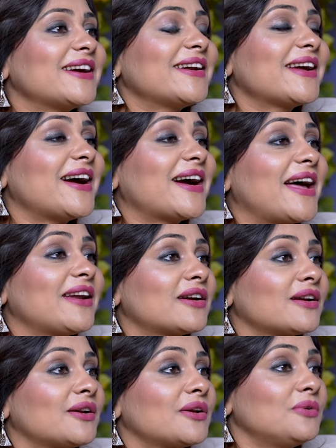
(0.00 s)
करने का कार्य
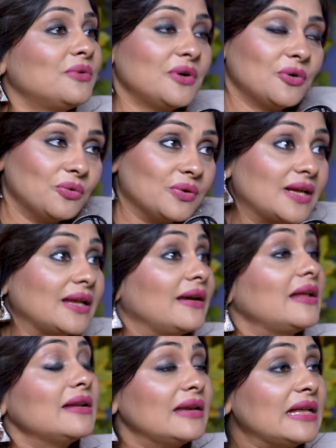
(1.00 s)
कर रही हूँ उनकी
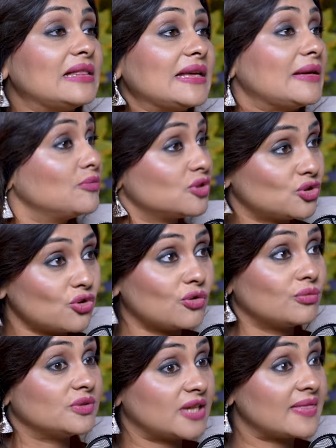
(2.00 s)
नीति जो
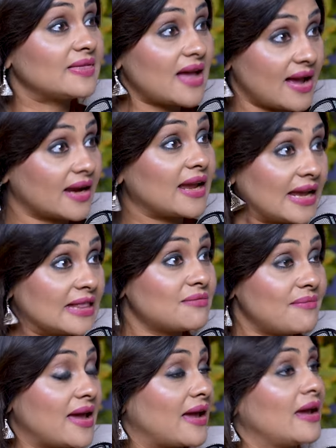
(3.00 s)
जनता के हित
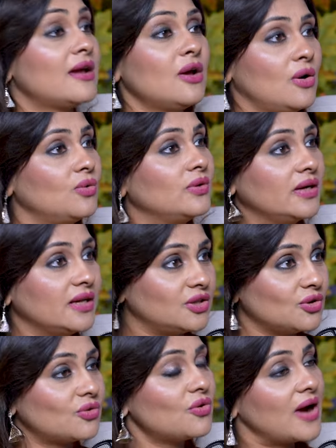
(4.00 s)
में है उन
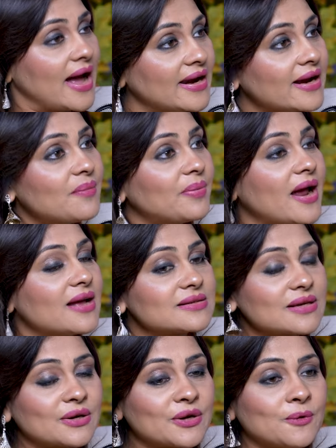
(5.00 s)
नीतियों को गाने का प्रयास
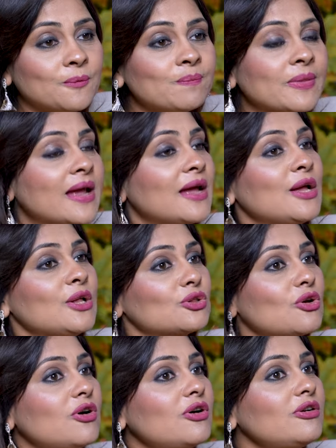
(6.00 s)
कर रही हूँ
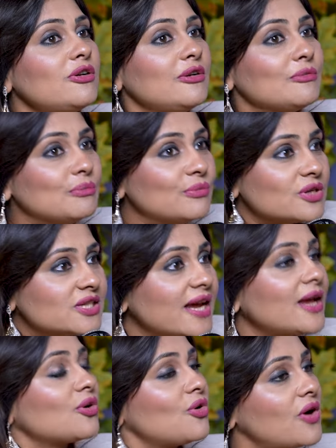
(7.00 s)
तो
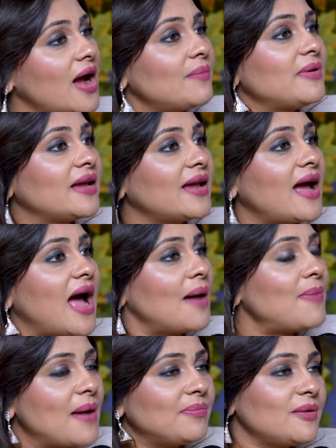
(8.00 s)
मुझे रोका भी गया
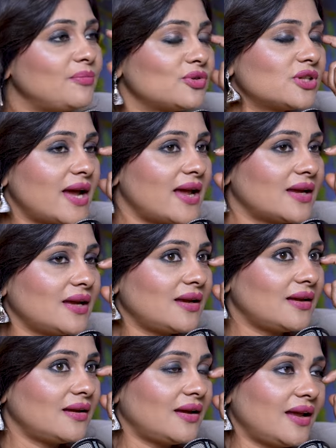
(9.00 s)
अब आपने पूछा है कि
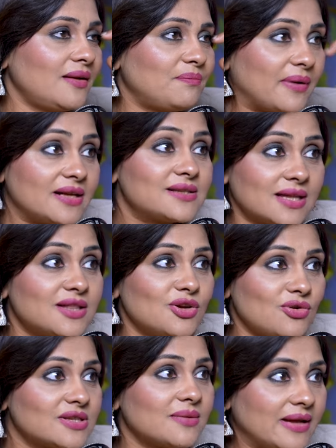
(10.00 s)
इन
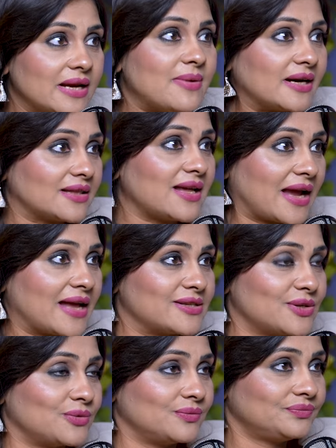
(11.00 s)
परिस्थितियों से मैं निबटते
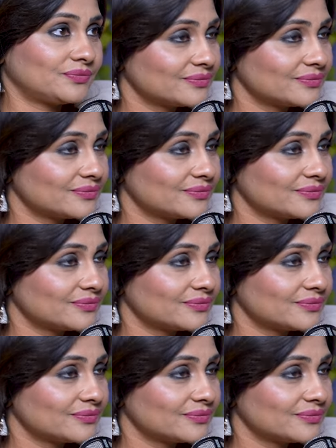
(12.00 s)
कैसे हूँ हम्म।